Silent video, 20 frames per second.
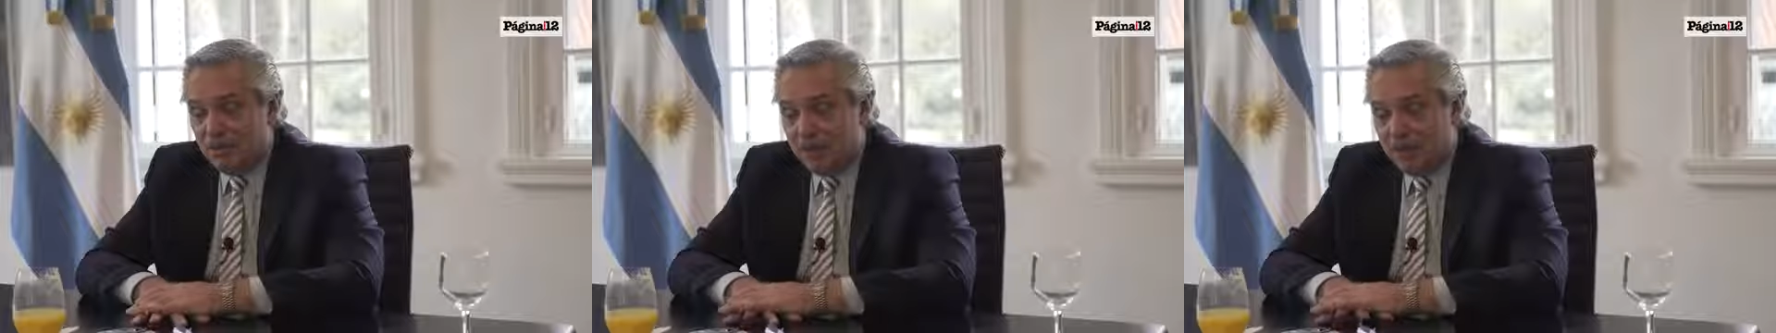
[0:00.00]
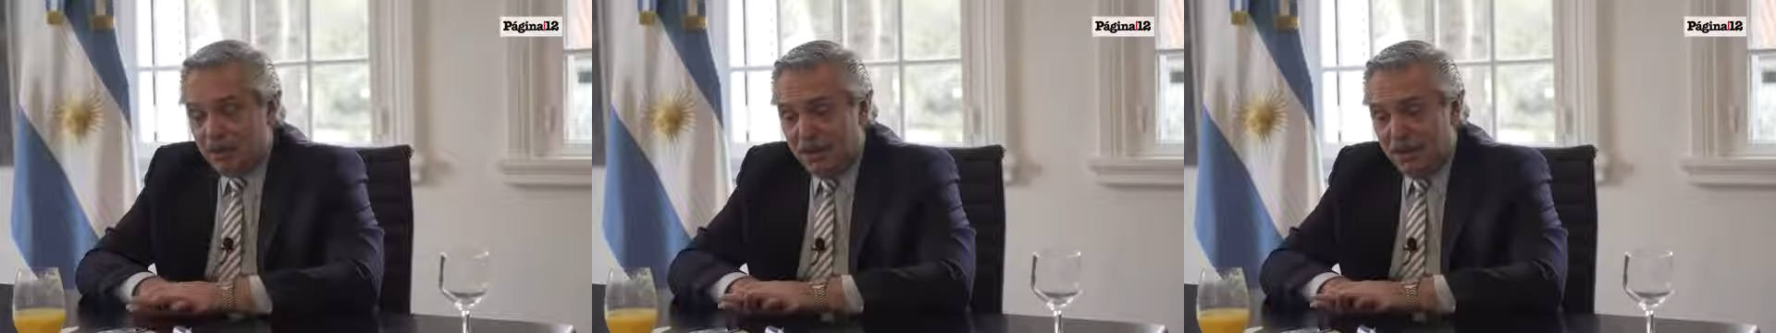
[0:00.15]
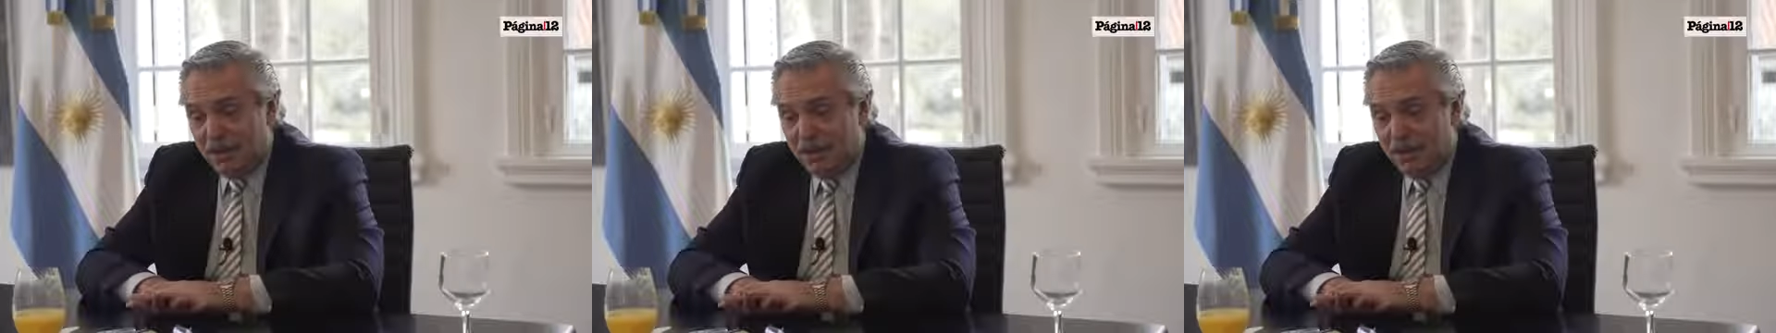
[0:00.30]

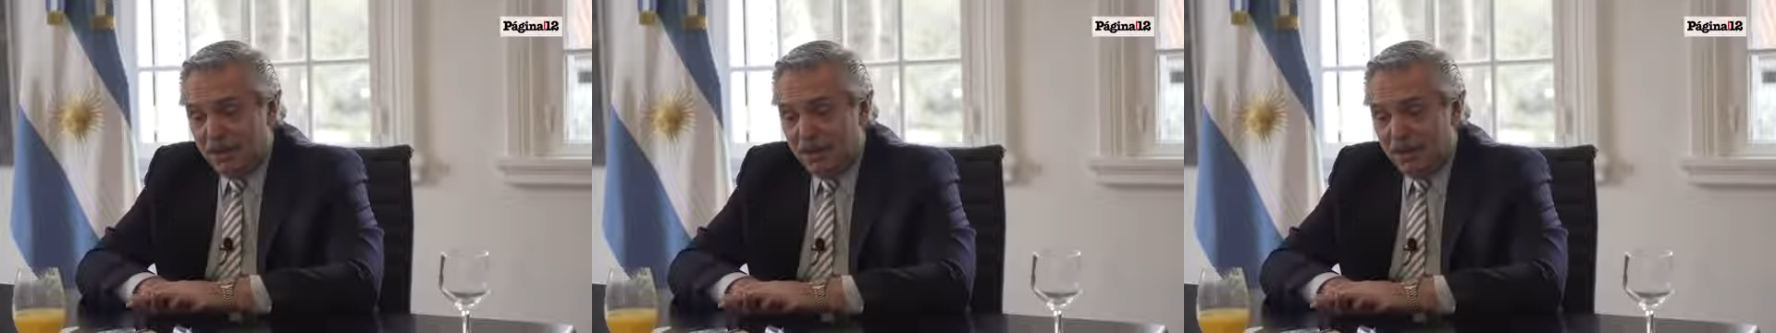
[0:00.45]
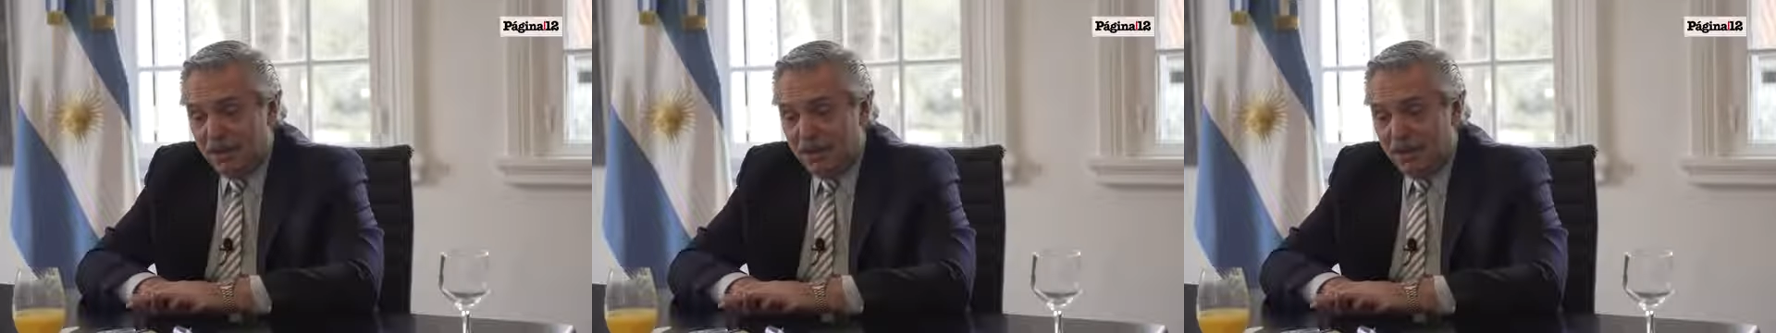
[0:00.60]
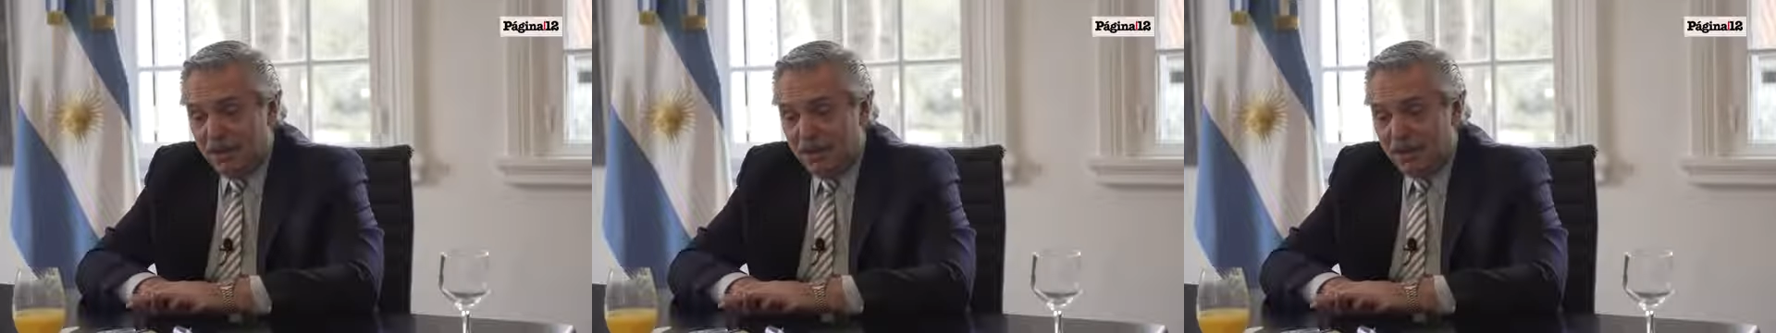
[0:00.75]

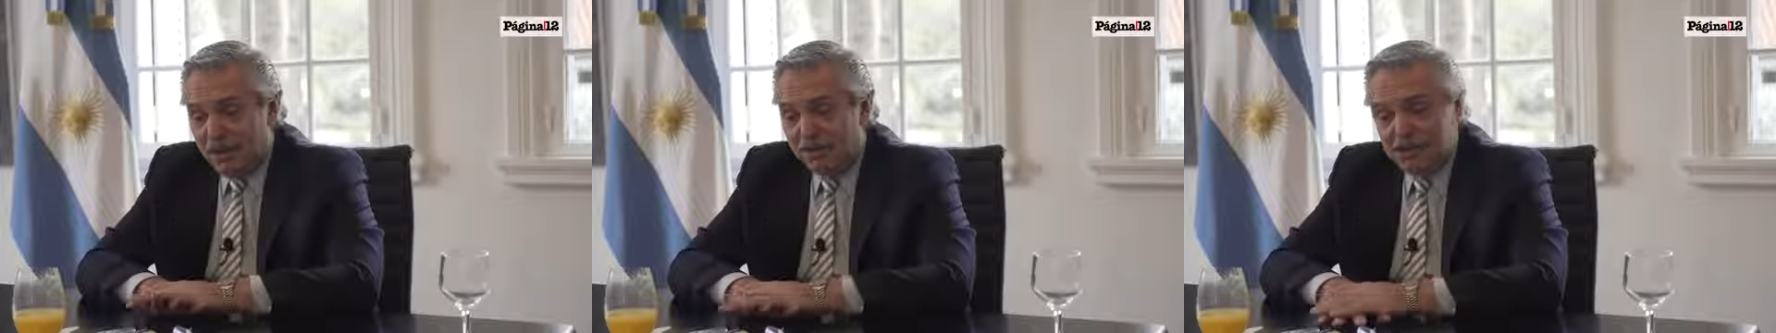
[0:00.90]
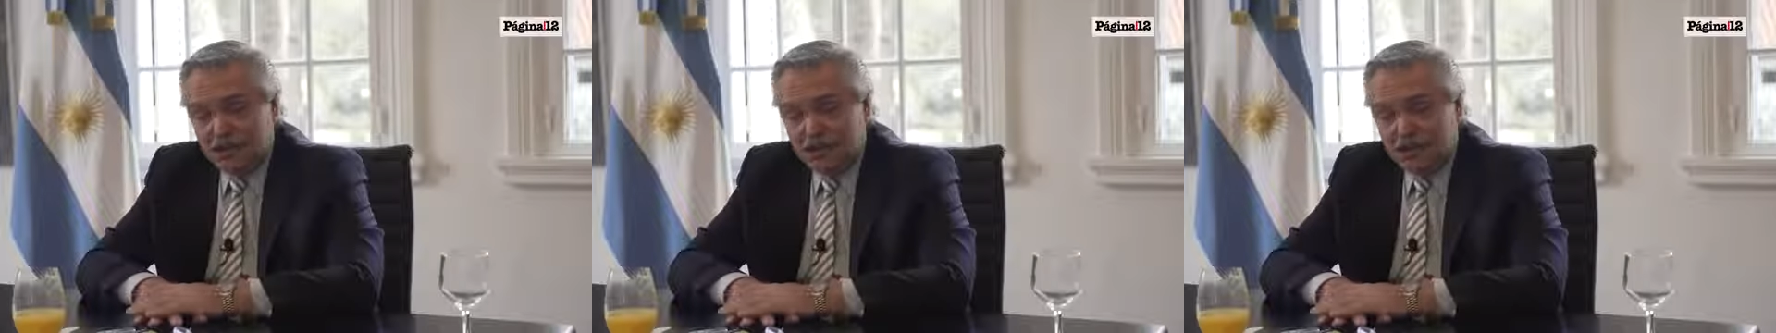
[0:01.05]
Vi